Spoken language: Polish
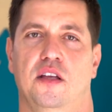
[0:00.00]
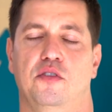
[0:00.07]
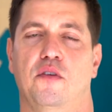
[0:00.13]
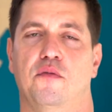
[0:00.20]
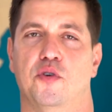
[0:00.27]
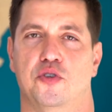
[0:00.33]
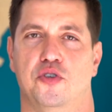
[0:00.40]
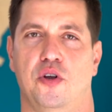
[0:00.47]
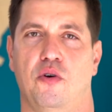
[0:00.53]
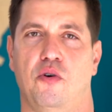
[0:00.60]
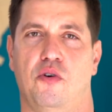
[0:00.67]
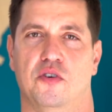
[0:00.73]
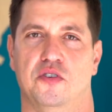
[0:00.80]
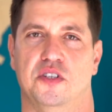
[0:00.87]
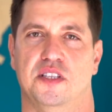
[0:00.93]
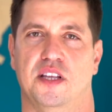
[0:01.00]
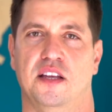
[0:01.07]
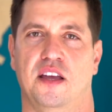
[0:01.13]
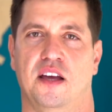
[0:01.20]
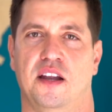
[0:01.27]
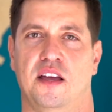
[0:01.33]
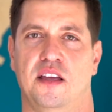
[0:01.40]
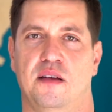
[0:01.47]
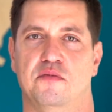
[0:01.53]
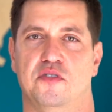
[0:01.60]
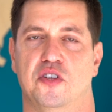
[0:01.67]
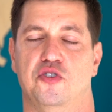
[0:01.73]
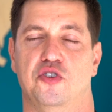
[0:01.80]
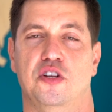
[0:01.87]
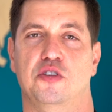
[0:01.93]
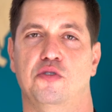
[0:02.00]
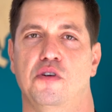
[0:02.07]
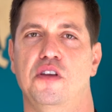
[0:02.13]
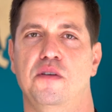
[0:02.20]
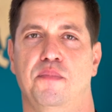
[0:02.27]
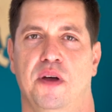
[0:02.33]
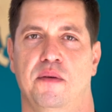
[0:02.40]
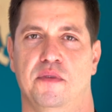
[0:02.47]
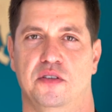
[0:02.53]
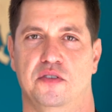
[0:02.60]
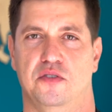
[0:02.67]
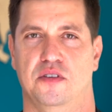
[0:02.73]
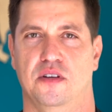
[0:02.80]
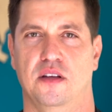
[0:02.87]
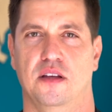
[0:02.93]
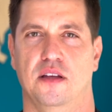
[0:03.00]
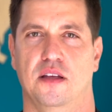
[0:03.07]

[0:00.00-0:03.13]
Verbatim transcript: do wyłącznego korzystania najemcy, czyli do IPMS3.